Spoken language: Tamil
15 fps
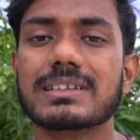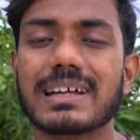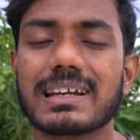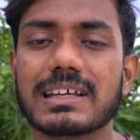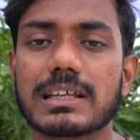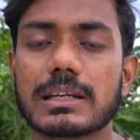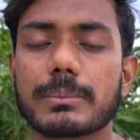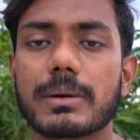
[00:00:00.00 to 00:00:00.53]

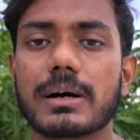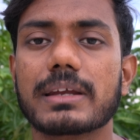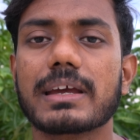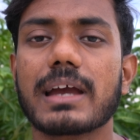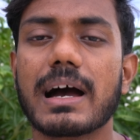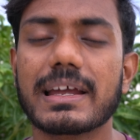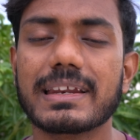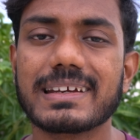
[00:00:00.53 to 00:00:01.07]
தடிக்கிற
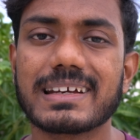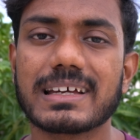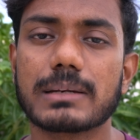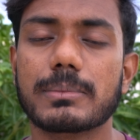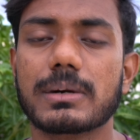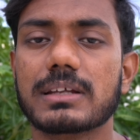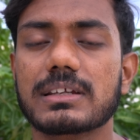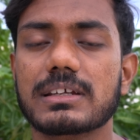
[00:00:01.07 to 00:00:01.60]
மாதிரி அரிக்கிற
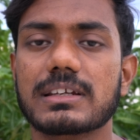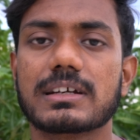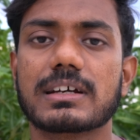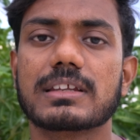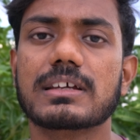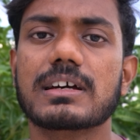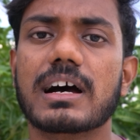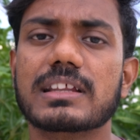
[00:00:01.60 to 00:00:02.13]
மாதிரி
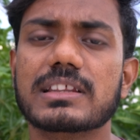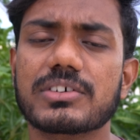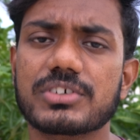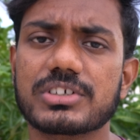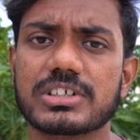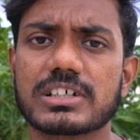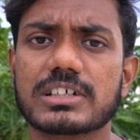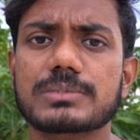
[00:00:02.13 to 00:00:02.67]
இருக்கிறது அந்த
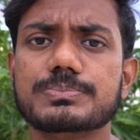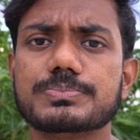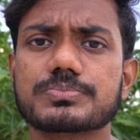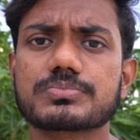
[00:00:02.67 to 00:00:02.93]
விஷயங்கள்